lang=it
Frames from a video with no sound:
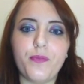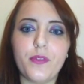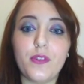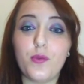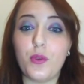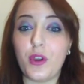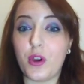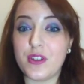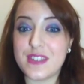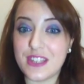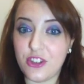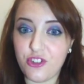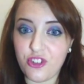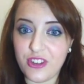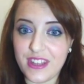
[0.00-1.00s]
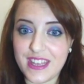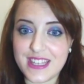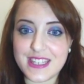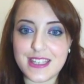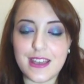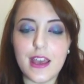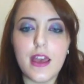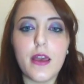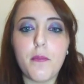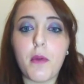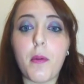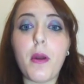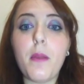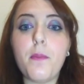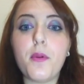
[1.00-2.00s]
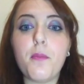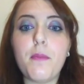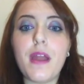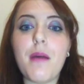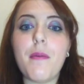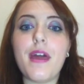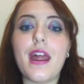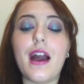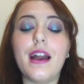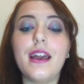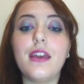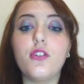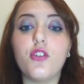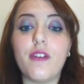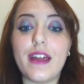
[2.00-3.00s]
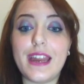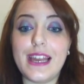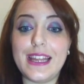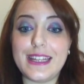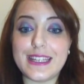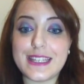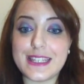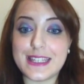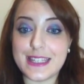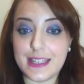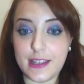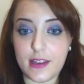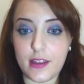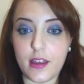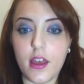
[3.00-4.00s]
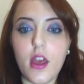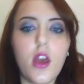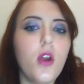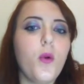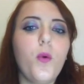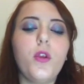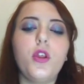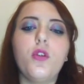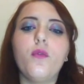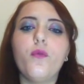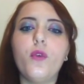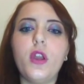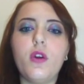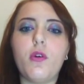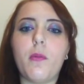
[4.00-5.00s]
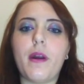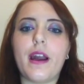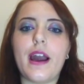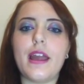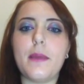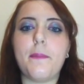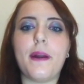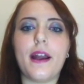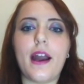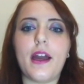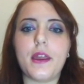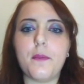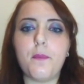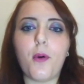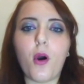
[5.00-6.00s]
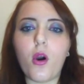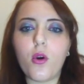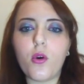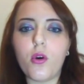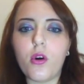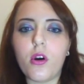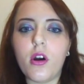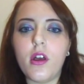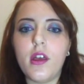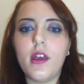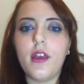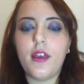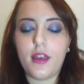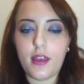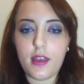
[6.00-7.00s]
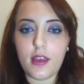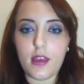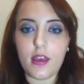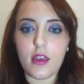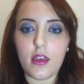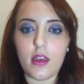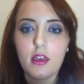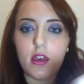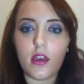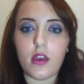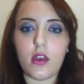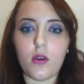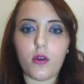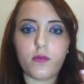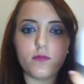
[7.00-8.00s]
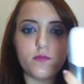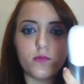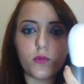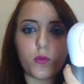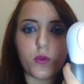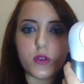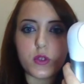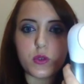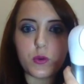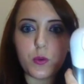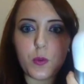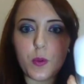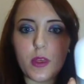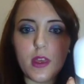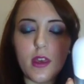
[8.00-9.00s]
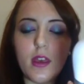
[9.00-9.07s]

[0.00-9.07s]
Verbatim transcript: sui negozi di cinesi, ma poi il problema era anche trovare le testine, quindi non volevo magari pagare poco e questo qui